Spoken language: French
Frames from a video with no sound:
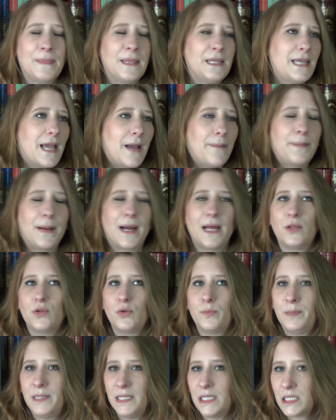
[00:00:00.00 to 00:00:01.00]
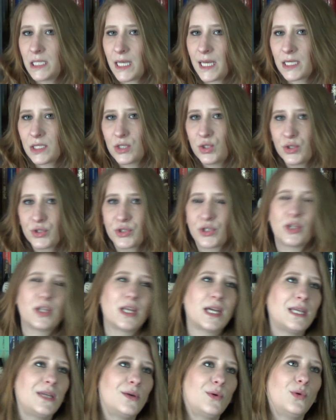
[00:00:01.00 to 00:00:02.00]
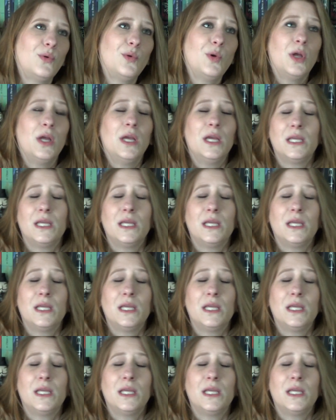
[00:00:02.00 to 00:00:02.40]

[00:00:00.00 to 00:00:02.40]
il n'y a pas de piégeage de cendrillon,